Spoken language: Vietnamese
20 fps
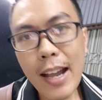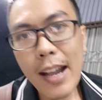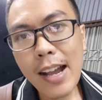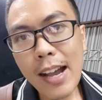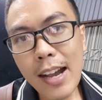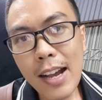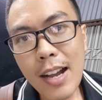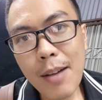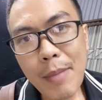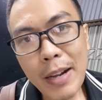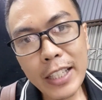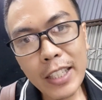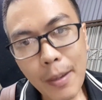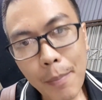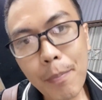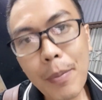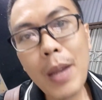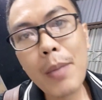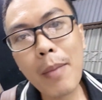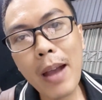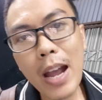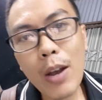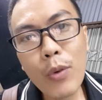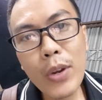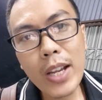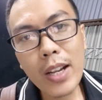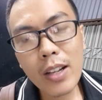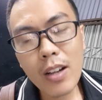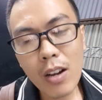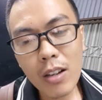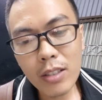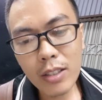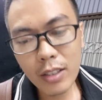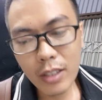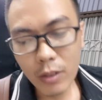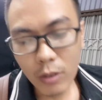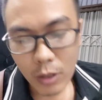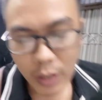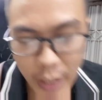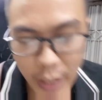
uh, bạn chụp cái mã quy rờ code của cái